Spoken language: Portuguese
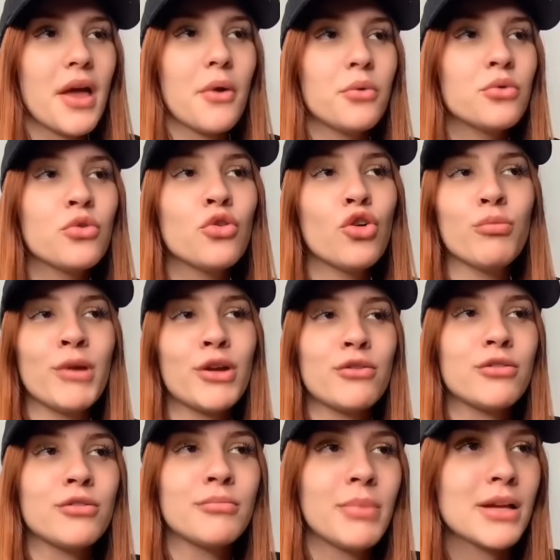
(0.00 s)
o
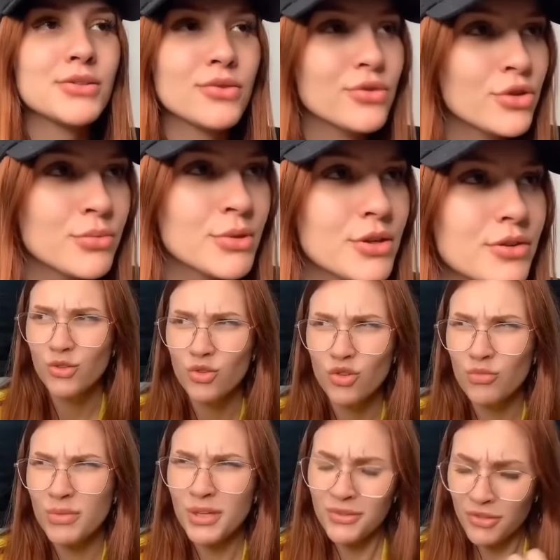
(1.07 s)
número. Passa o número.
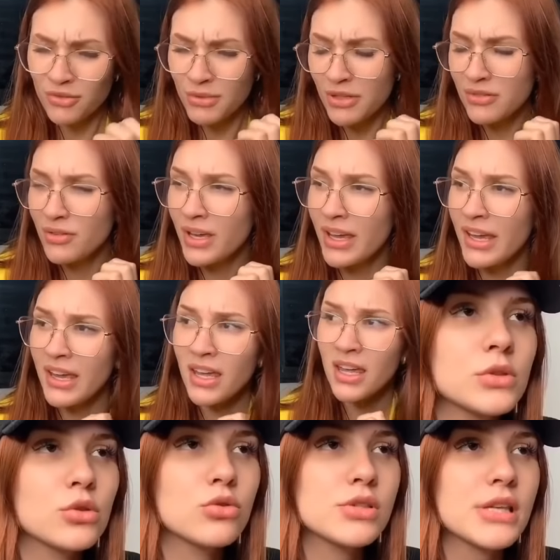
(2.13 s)
Número? Número do quê?
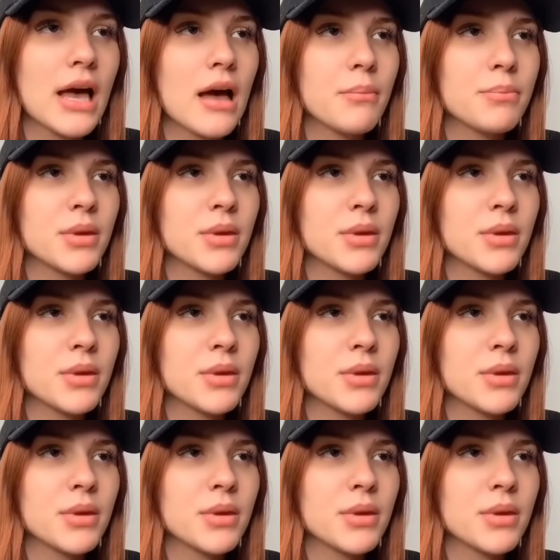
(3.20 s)
Do zap.